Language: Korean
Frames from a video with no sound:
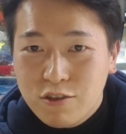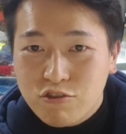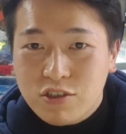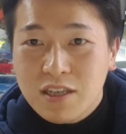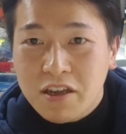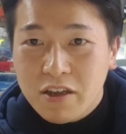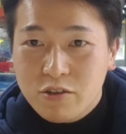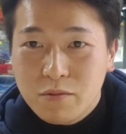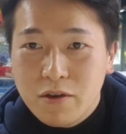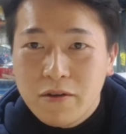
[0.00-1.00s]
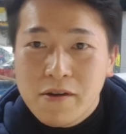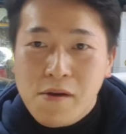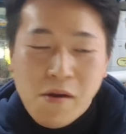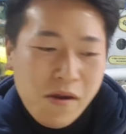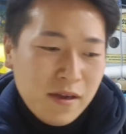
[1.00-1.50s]
죽진 않겠죠 뭐
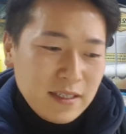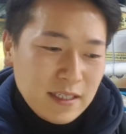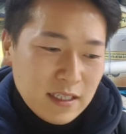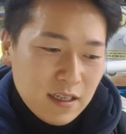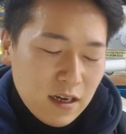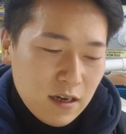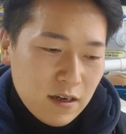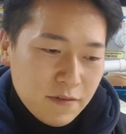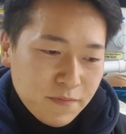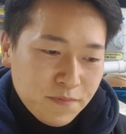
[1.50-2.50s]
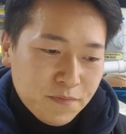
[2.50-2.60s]
어,